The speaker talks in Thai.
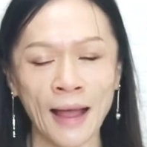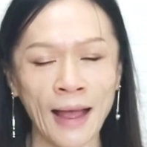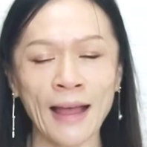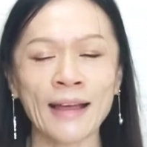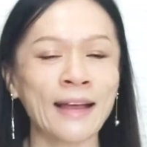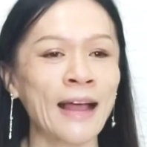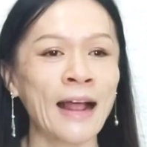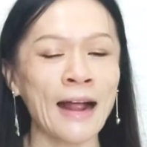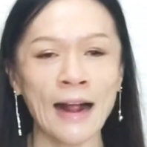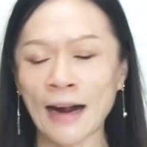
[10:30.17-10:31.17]
อ่ะ
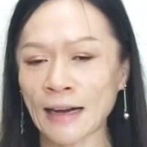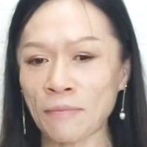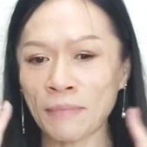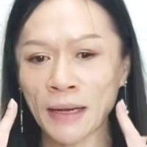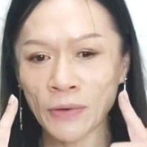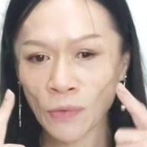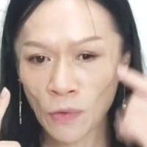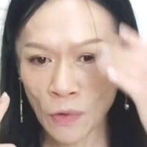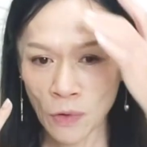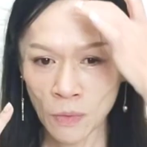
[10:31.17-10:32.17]
กลับมาดู
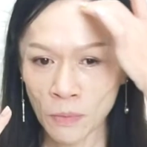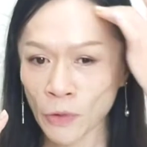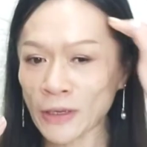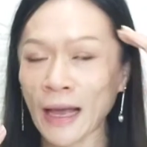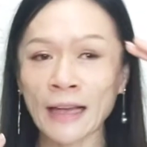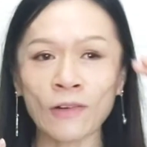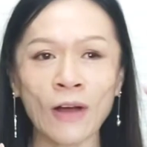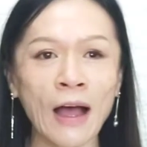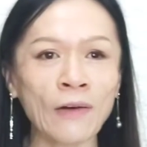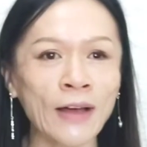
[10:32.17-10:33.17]
ผลงานของ
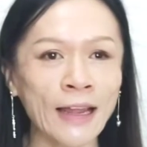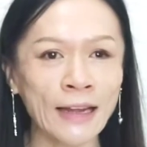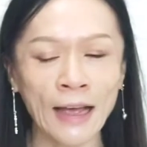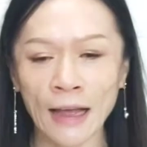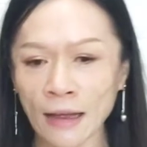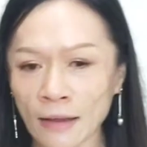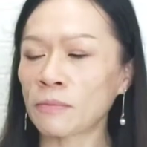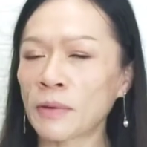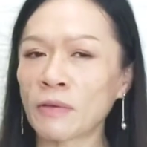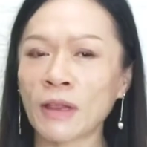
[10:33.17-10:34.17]
เขากันนะคะ
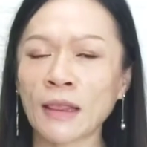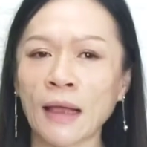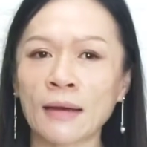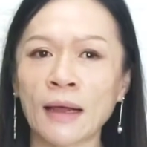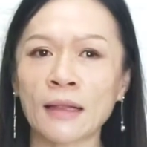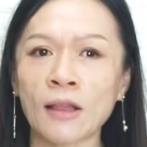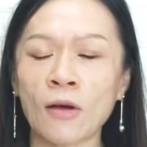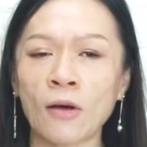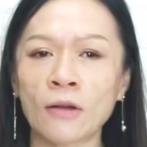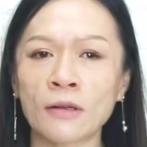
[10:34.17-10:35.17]
พี่วีแต่งหน้าต
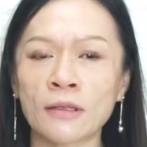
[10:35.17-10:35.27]
อน